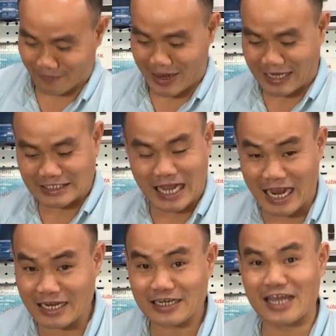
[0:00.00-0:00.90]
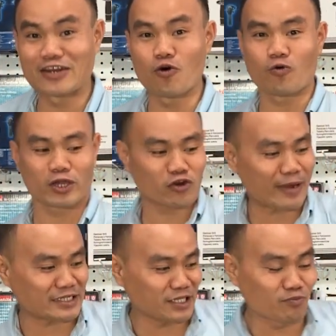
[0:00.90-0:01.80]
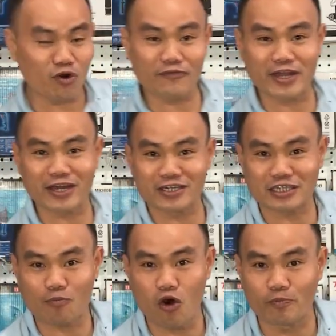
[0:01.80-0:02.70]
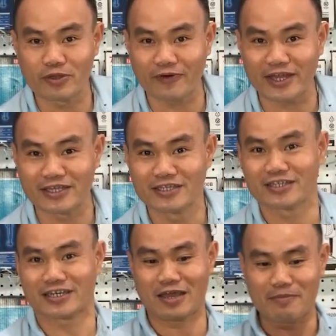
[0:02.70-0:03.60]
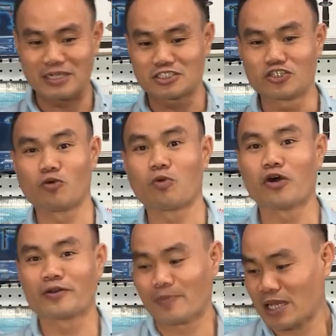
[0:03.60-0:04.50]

và sạc đầy đủ khi các anh chị mua về nó ở trong hộp như vậy để mình sử dụng luôn